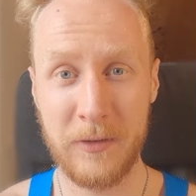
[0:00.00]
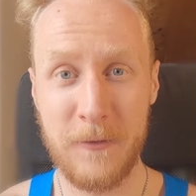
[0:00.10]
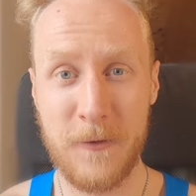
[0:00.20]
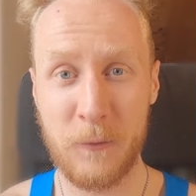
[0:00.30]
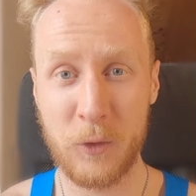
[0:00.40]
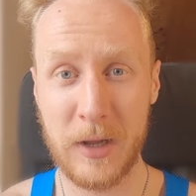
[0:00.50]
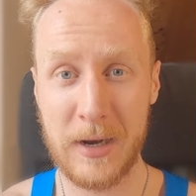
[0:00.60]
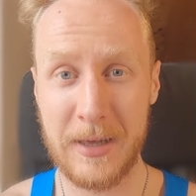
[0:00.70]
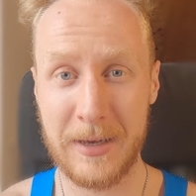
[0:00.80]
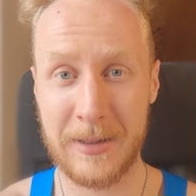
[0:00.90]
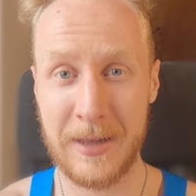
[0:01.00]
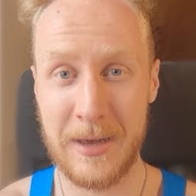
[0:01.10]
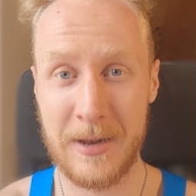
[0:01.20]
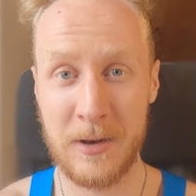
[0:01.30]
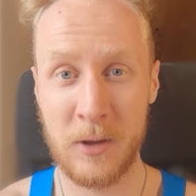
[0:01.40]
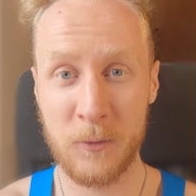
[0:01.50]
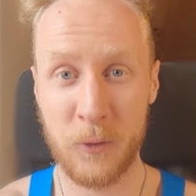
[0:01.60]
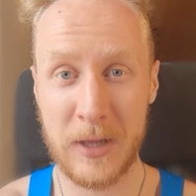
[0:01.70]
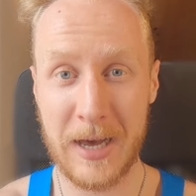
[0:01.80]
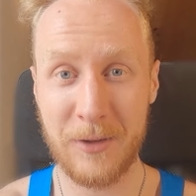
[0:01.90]
es ist nicht verwunderlich, denn
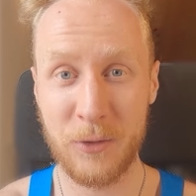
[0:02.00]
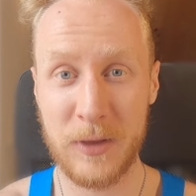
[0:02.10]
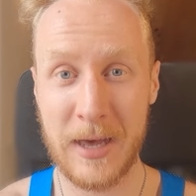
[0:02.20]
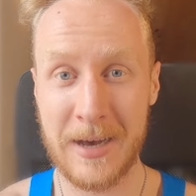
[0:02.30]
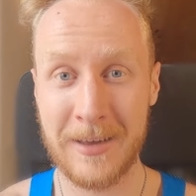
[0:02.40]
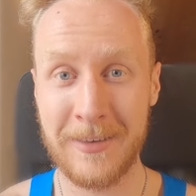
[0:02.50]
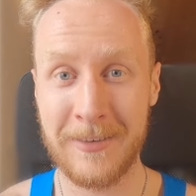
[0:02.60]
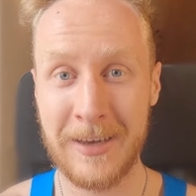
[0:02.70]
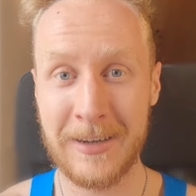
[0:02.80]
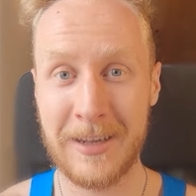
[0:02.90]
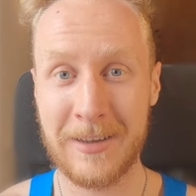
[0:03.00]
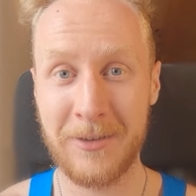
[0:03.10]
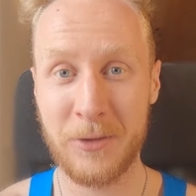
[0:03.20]
von Jahr zu Jahr sinkt der